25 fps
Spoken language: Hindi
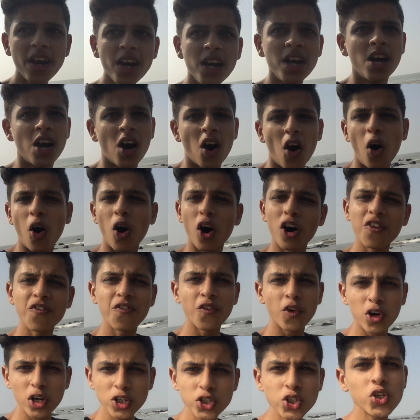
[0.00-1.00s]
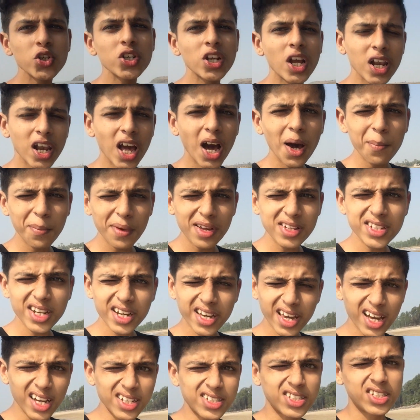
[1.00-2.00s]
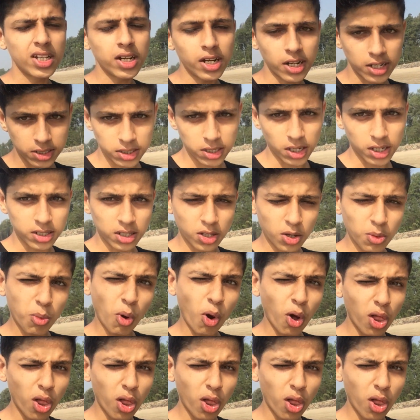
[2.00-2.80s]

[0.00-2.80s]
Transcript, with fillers: है और फोटो शूट के लिए आप ये जगह अच्छी रख सकते हो